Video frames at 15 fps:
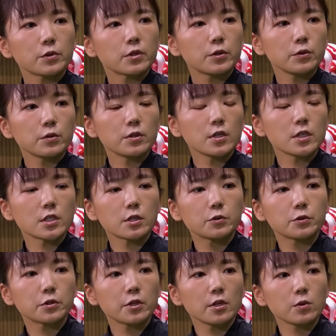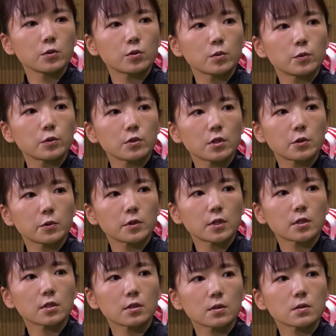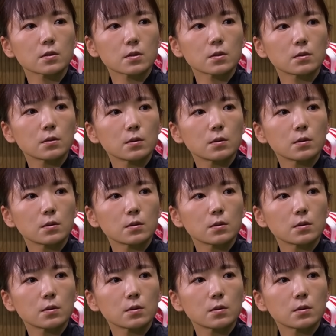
QT じゃあ受けようと思ったのは何だったんですか？